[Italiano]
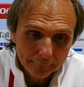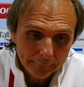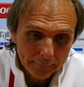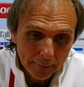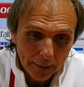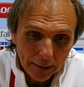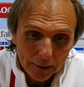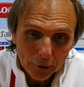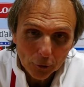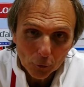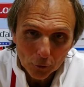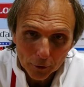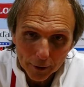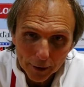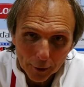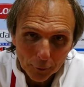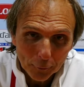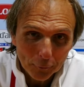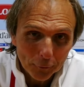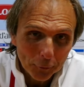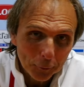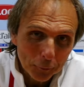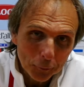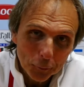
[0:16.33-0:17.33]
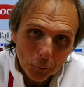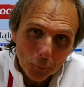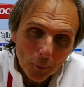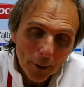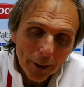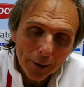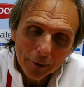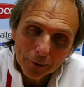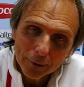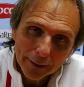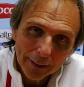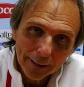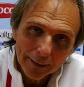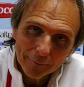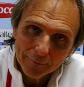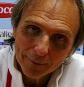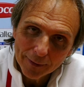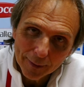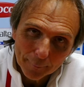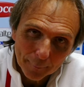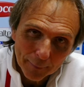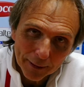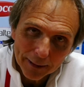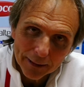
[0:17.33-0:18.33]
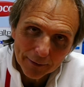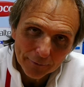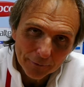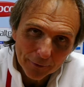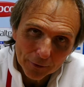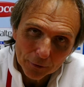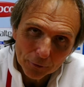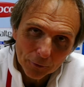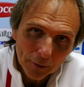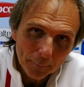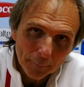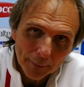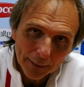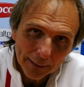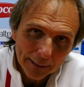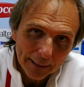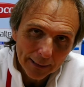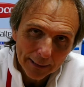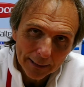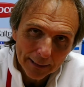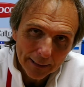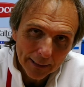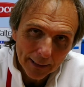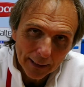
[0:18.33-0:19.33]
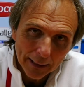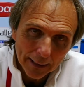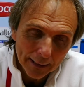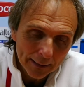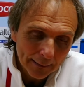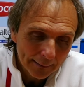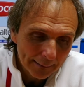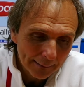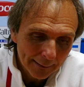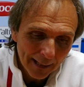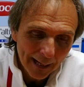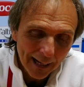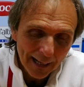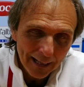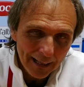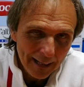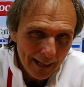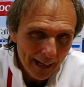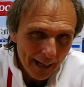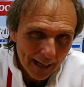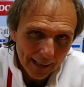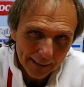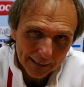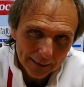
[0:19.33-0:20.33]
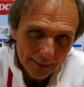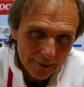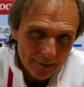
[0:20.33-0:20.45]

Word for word: il Dronero è venuto qua e veramente ha fatto una partita gagliarda,